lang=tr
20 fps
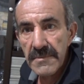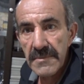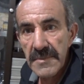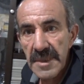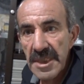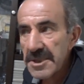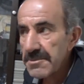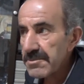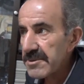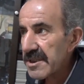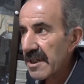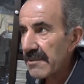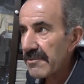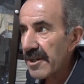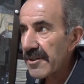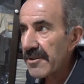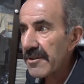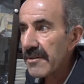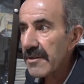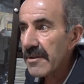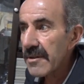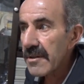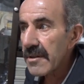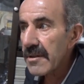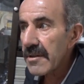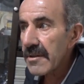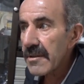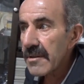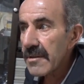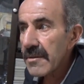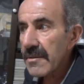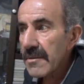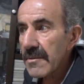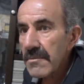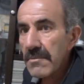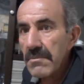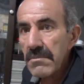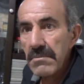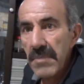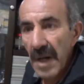Hiçbir zaman.
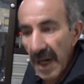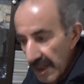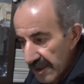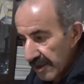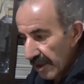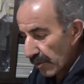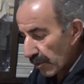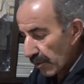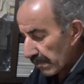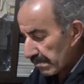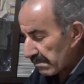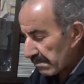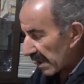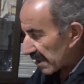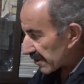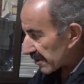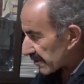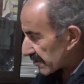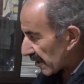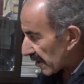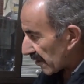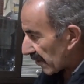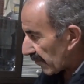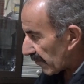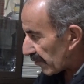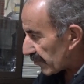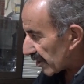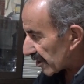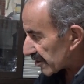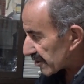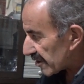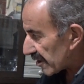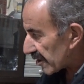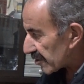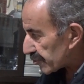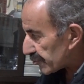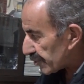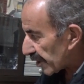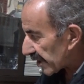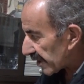Bağda kopmadı. Telefonlaştılar
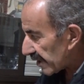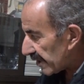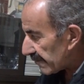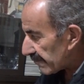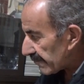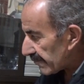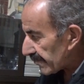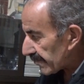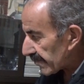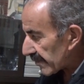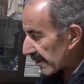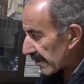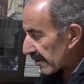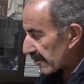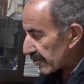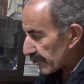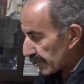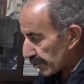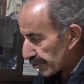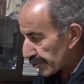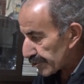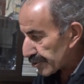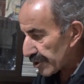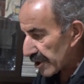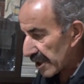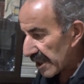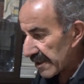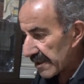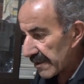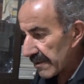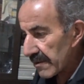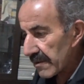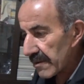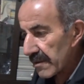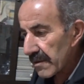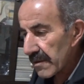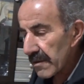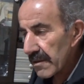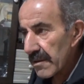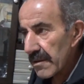sürekli. Görüştüler.
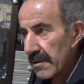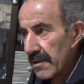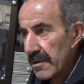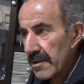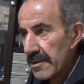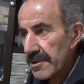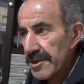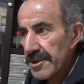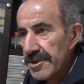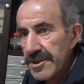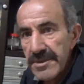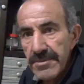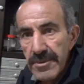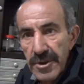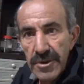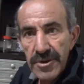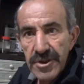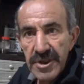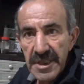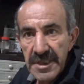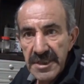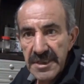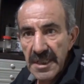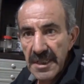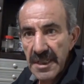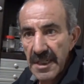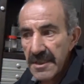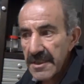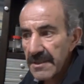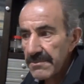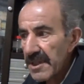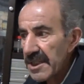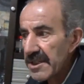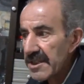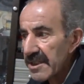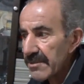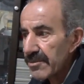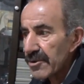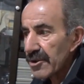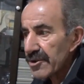2018'de geldim ben.
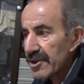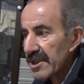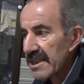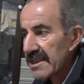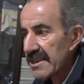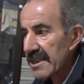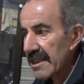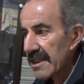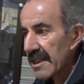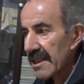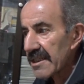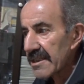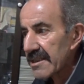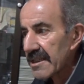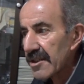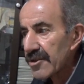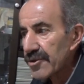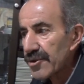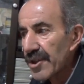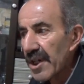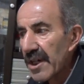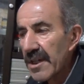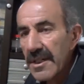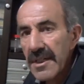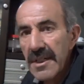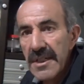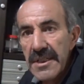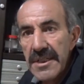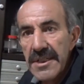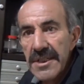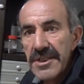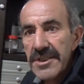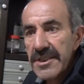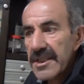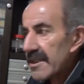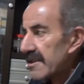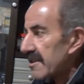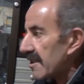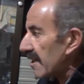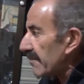2018'den geldikten sonra
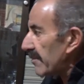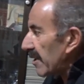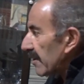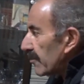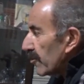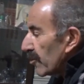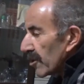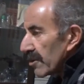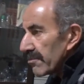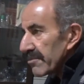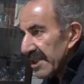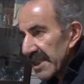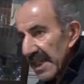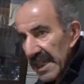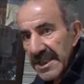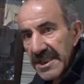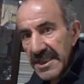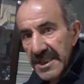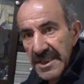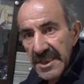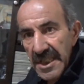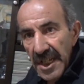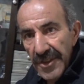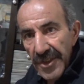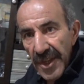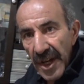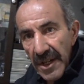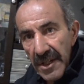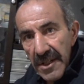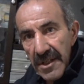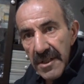ikiden sene benim oğlum yine gitti yanına.